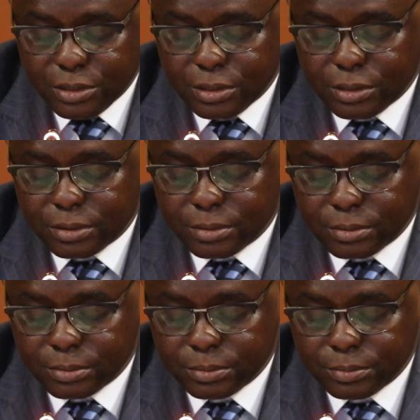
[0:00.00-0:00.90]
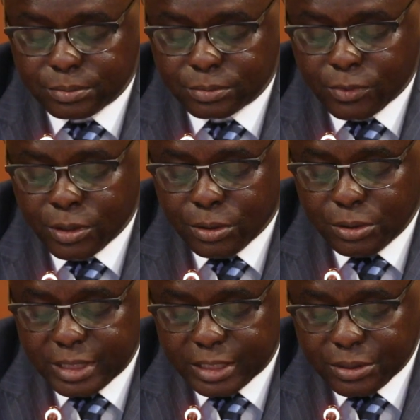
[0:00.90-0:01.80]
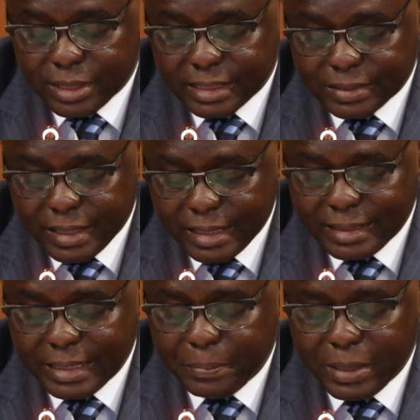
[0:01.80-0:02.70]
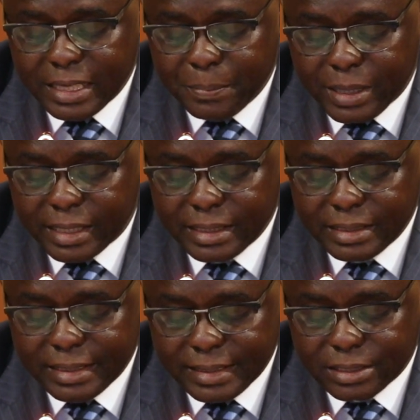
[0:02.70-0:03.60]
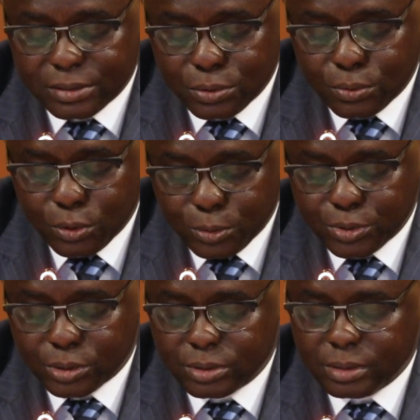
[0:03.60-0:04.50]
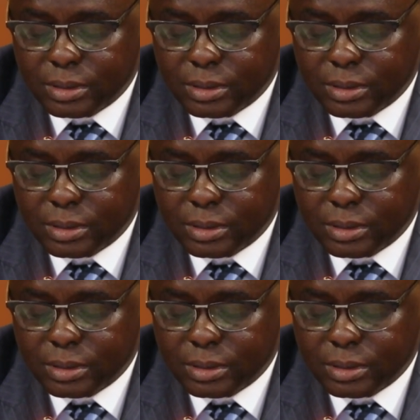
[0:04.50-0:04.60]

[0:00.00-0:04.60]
secteurs, le secteur carcéral n'est pas épargné des risques de corruption,